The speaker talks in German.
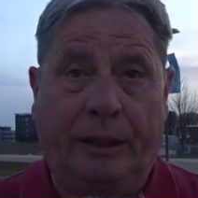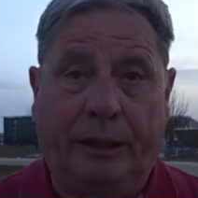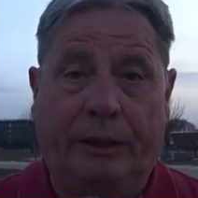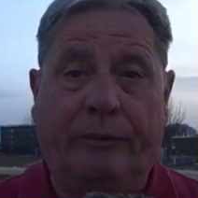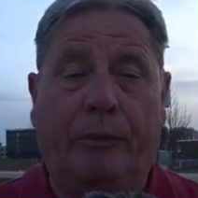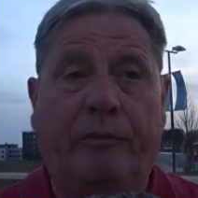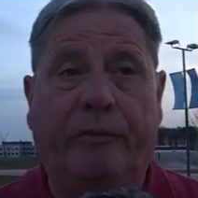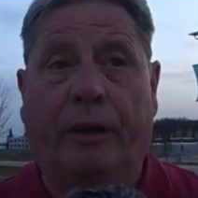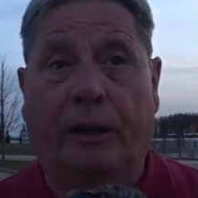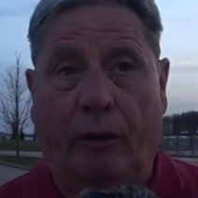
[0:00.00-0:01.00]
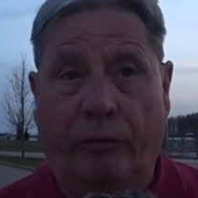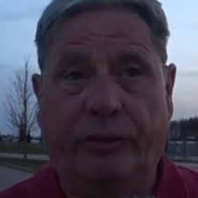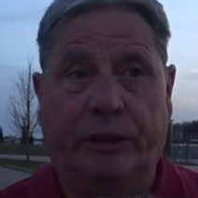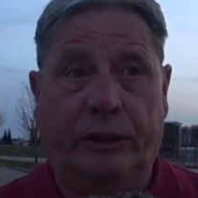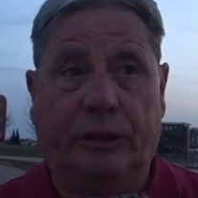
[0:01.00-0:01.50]
nicht vom
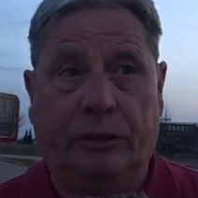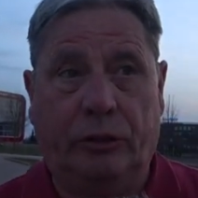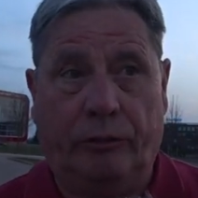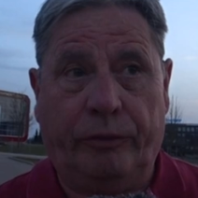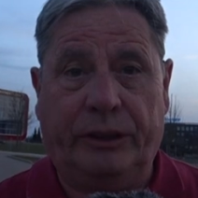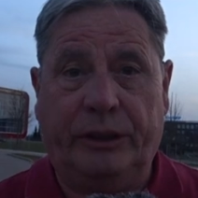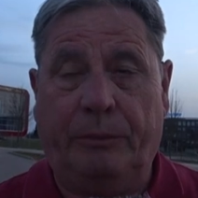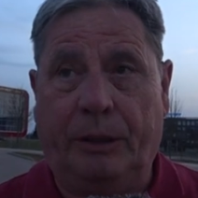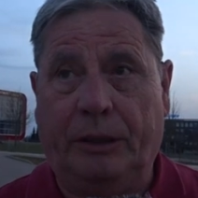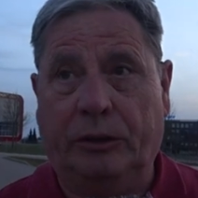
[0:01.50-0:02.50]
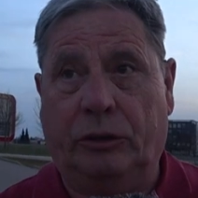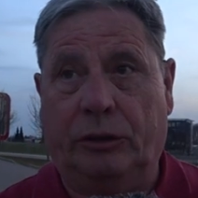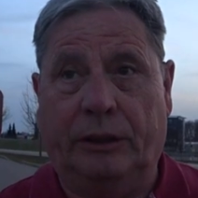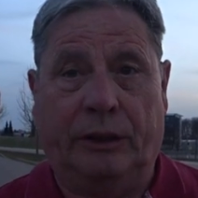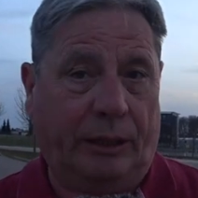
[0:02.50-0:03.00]
Verkaufsservice gemacht,
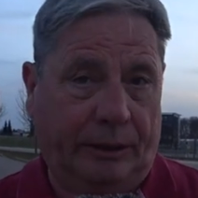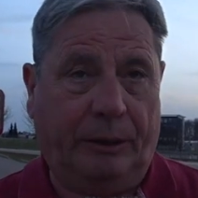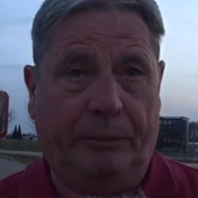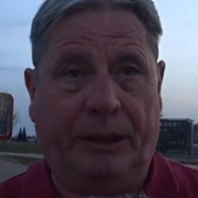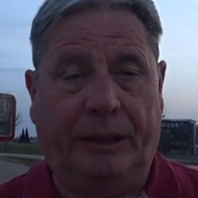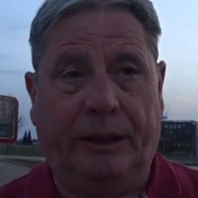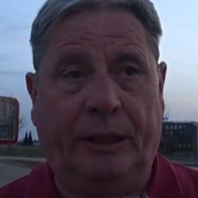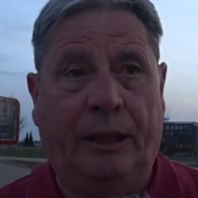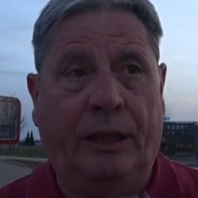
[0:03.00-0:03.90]
sondern angeblich